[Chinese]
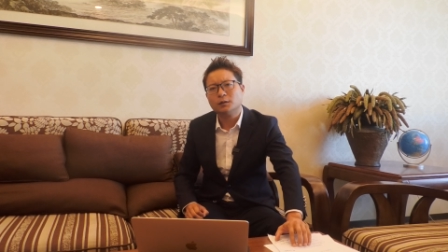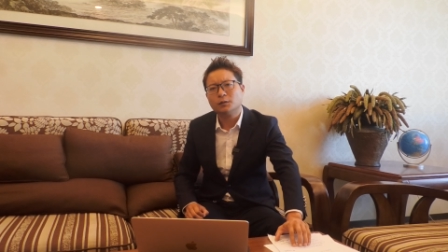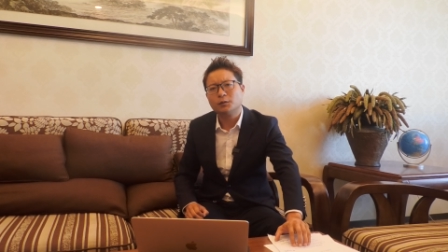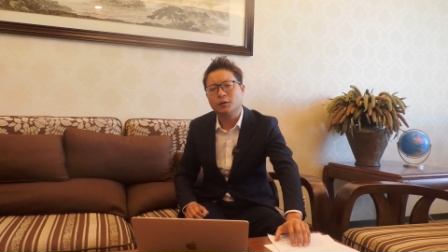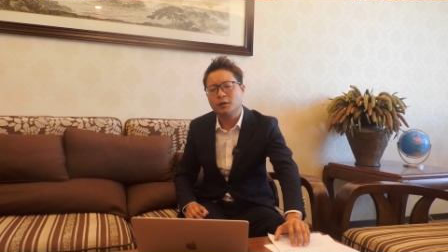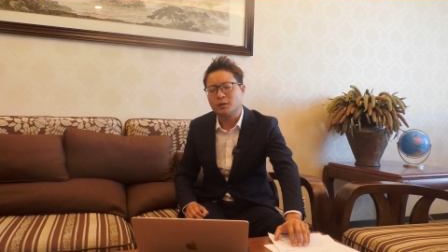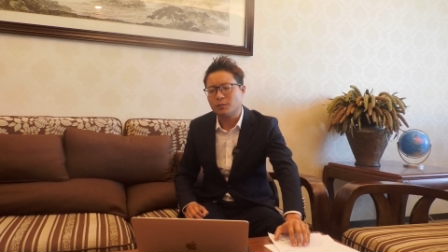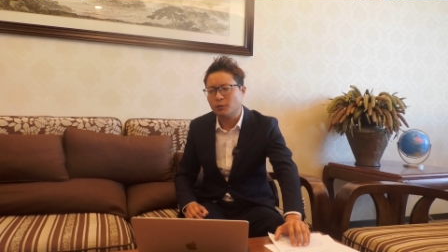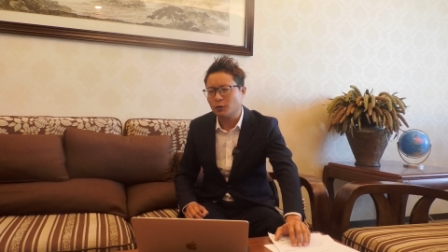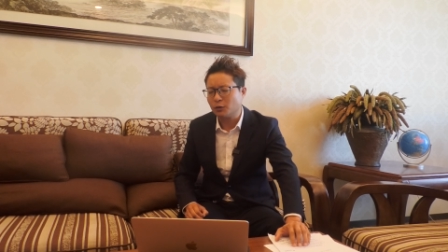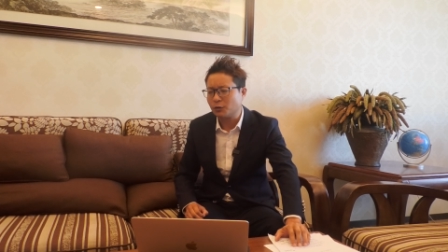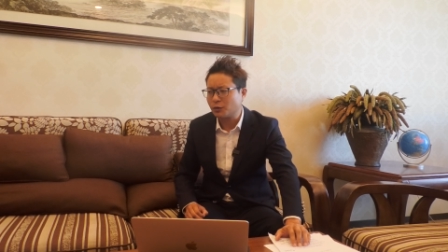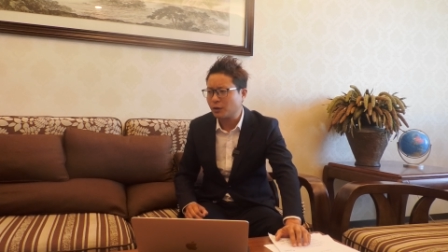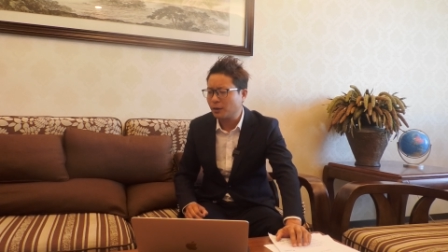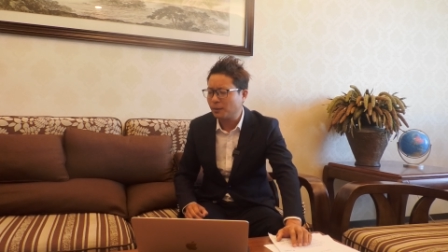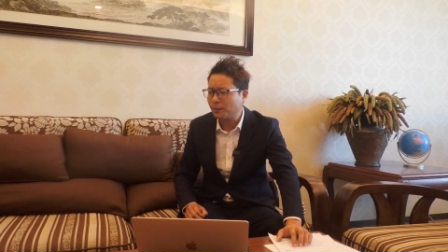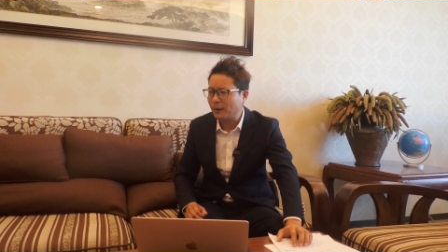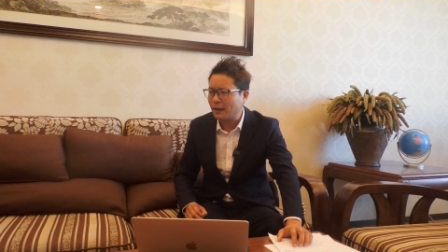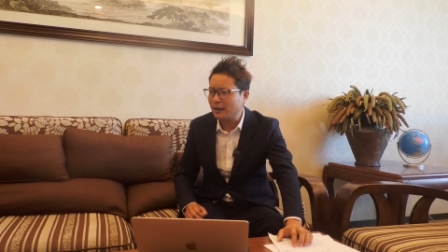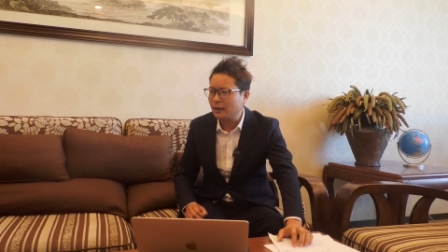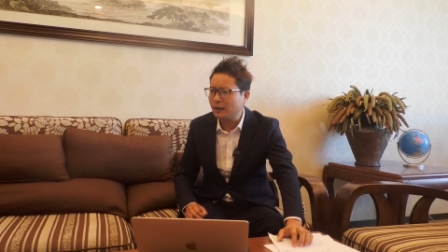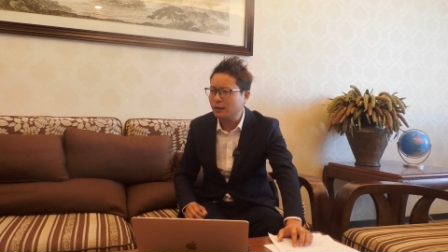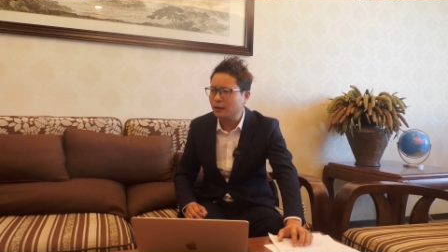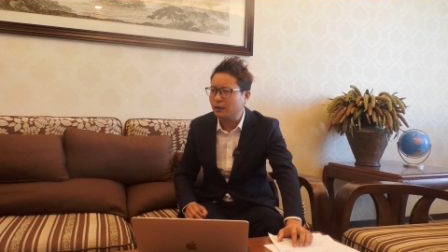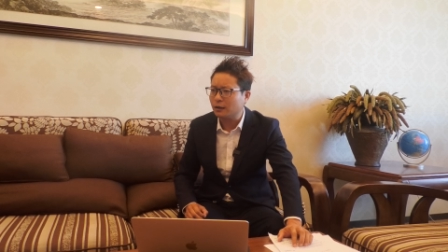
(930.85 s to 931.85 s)
为什么我觉得
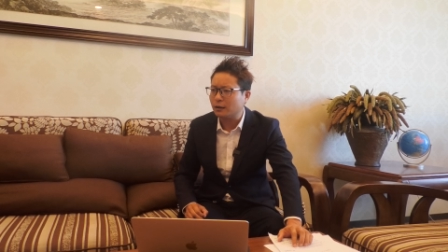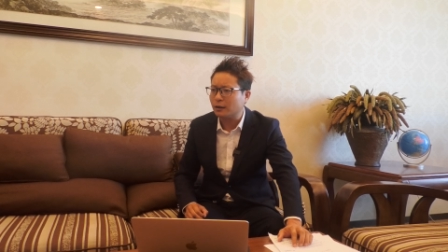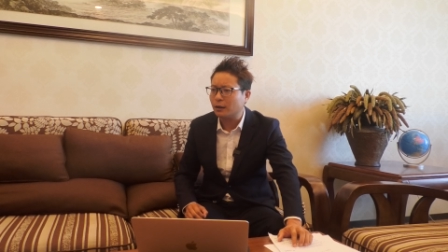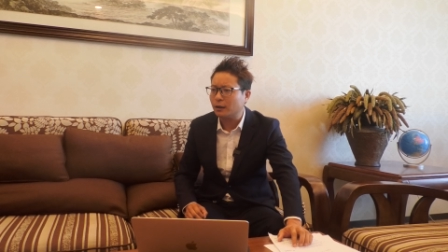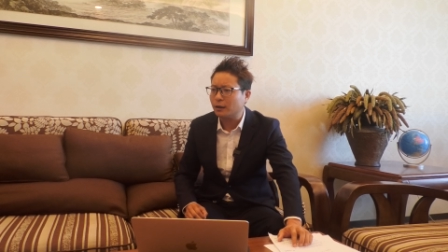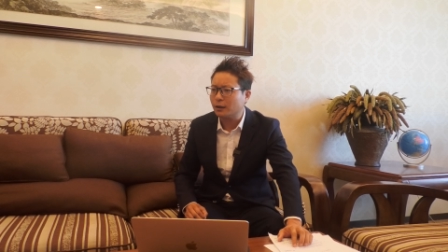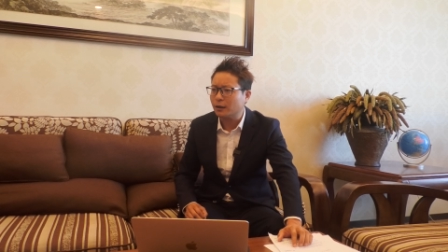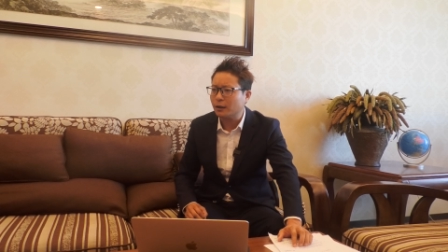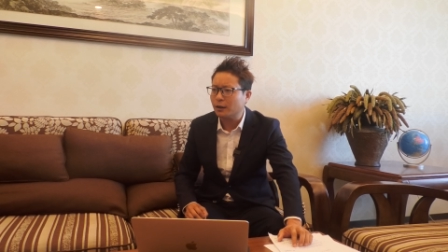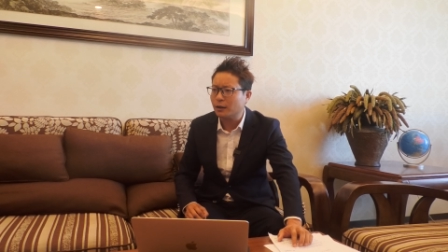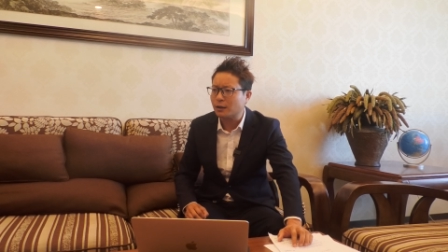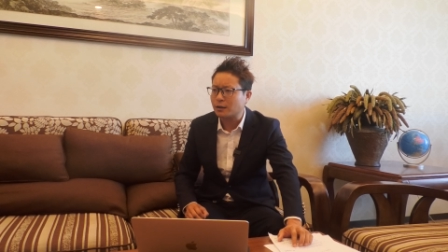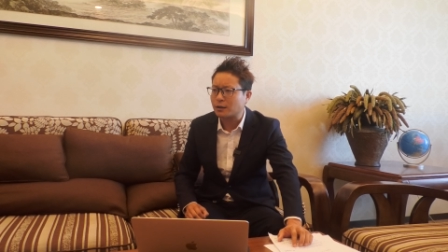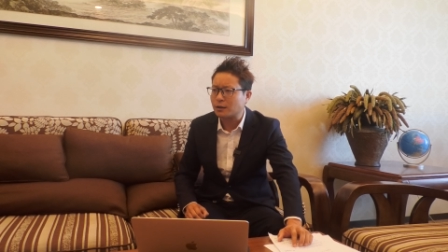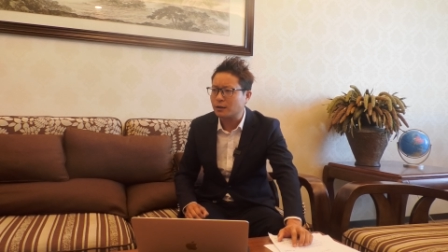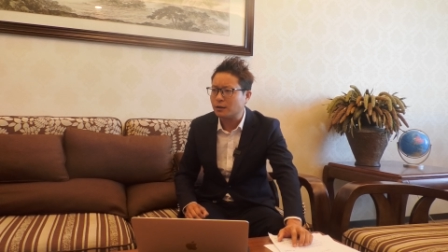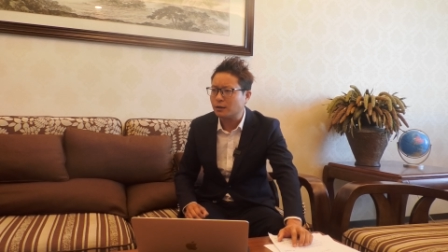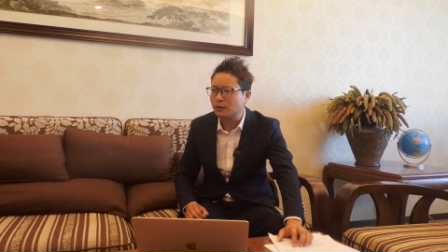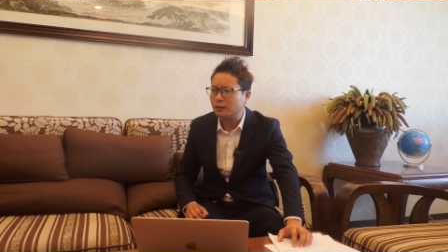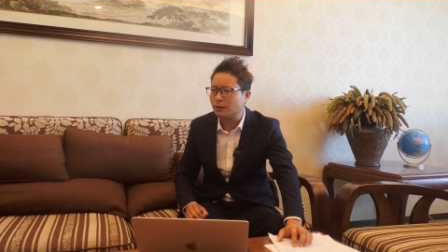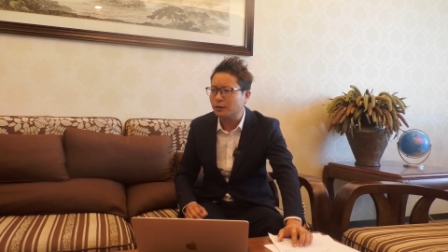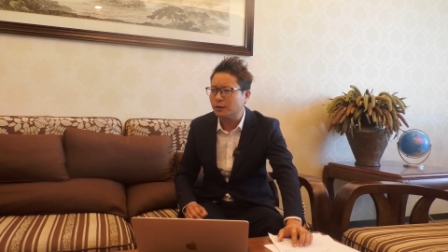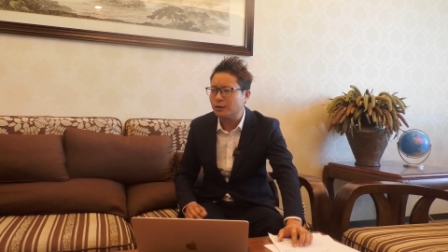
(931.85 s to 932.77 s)
拜登赢呢？一个是